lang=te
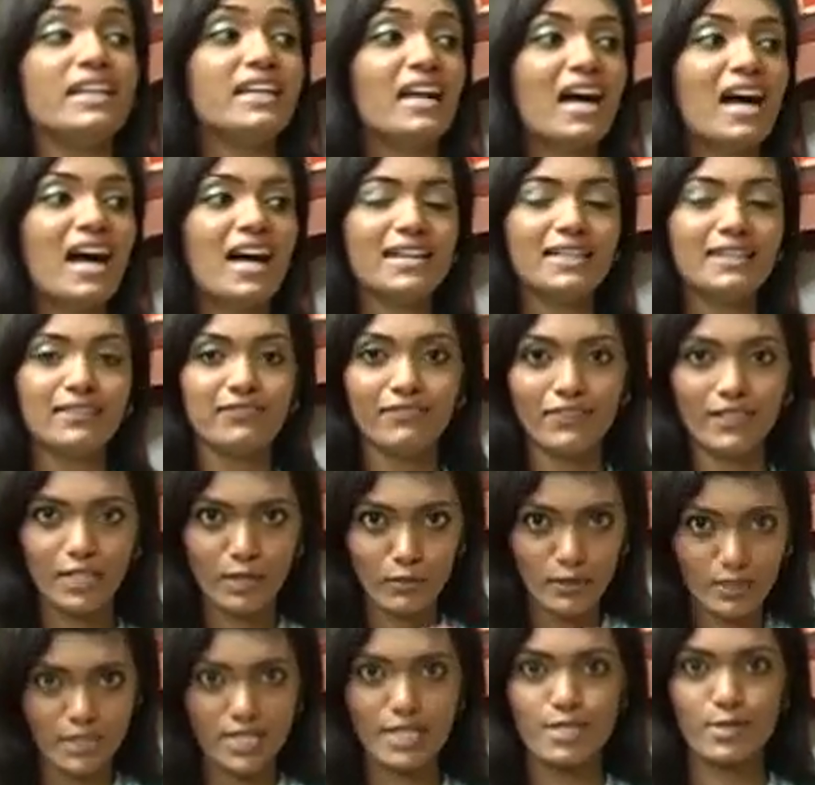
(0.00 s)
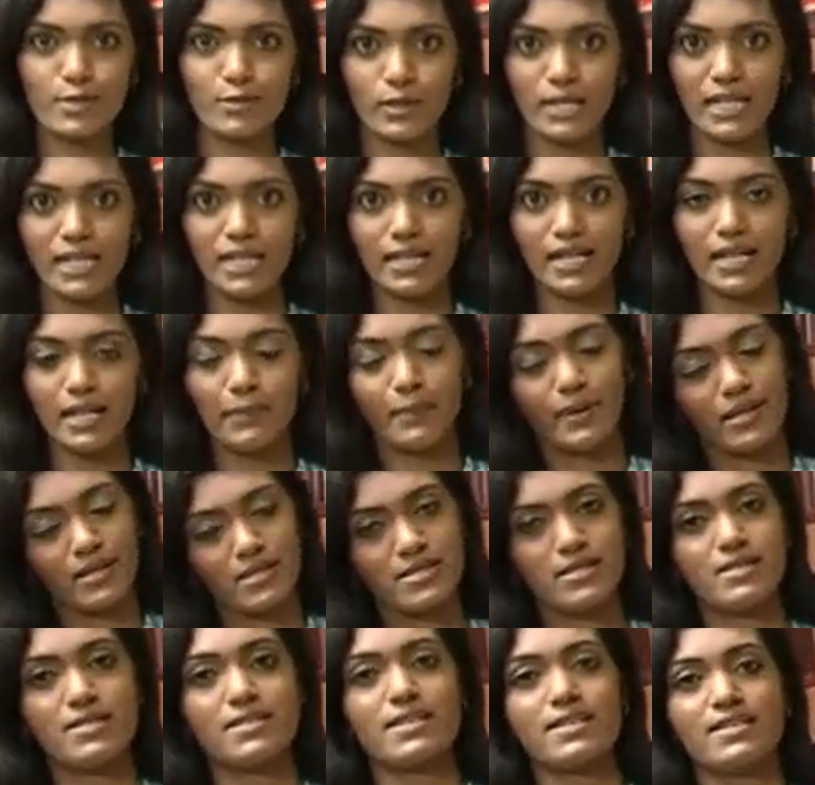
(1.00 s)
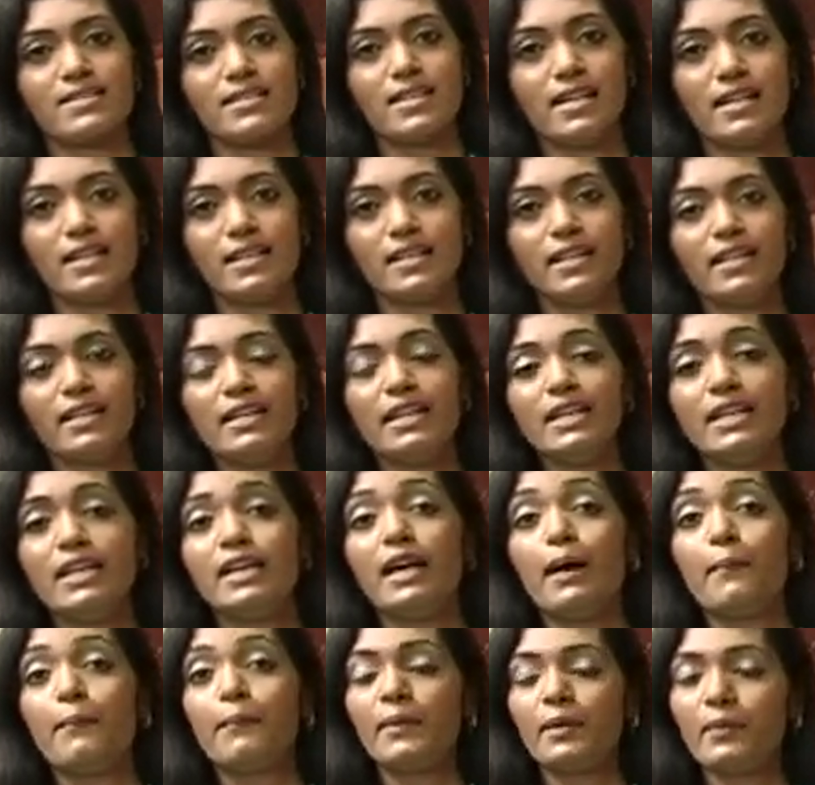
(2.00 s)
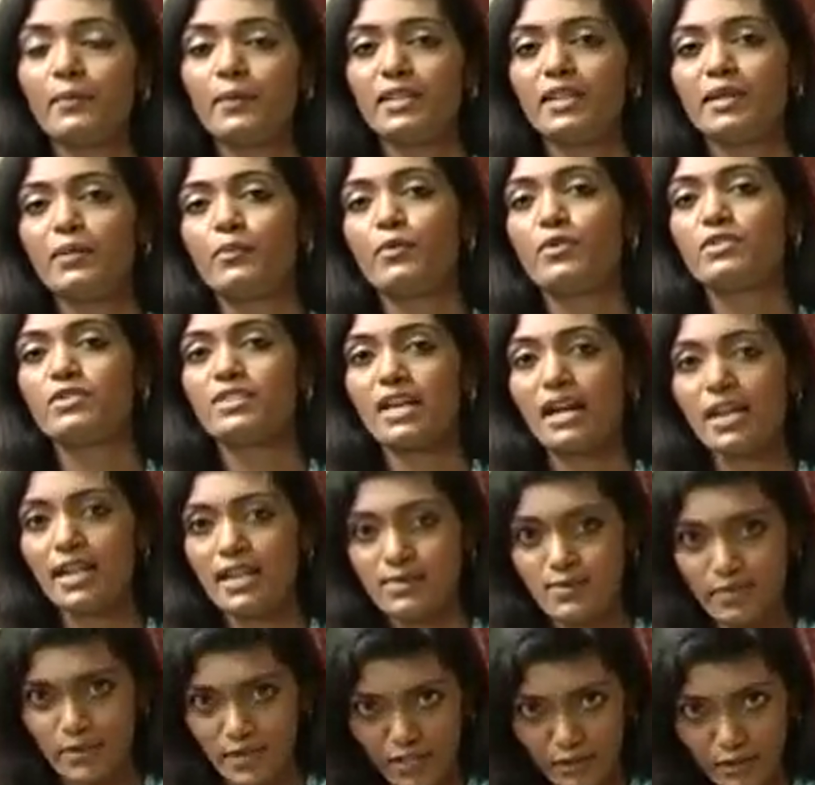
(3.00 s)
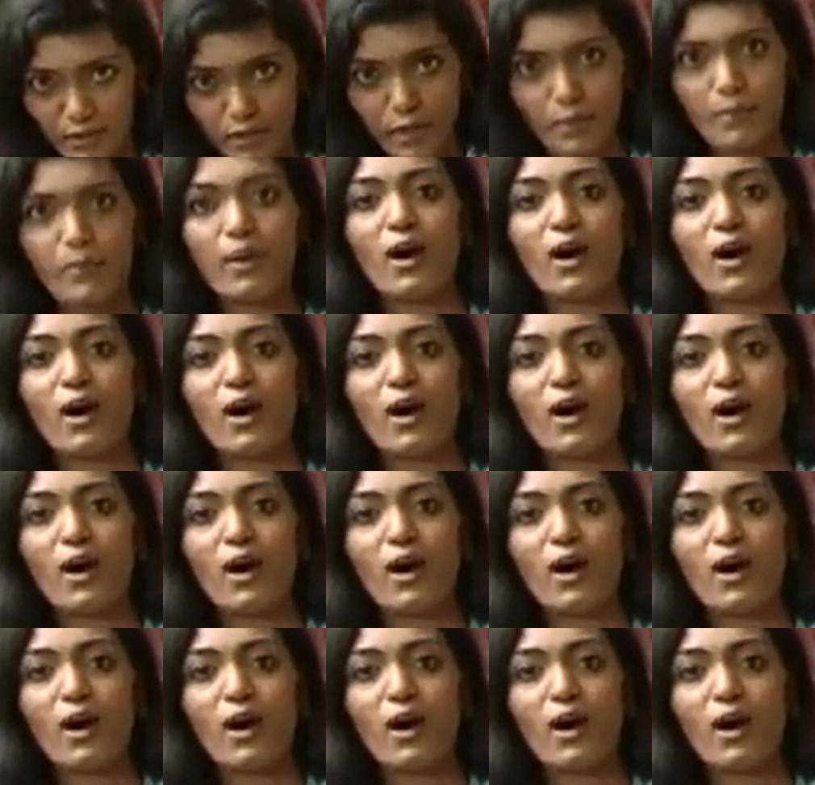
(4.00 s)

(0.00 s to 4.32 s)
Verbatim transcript: ఈ ఆర్ట్ విలువ తెలుసుకుని ఇక్కడ పర్చేస్ చేస్తున్నారంట అప్పటి మీద ఇప్పుడు చాలా తొలింగ్ కూడా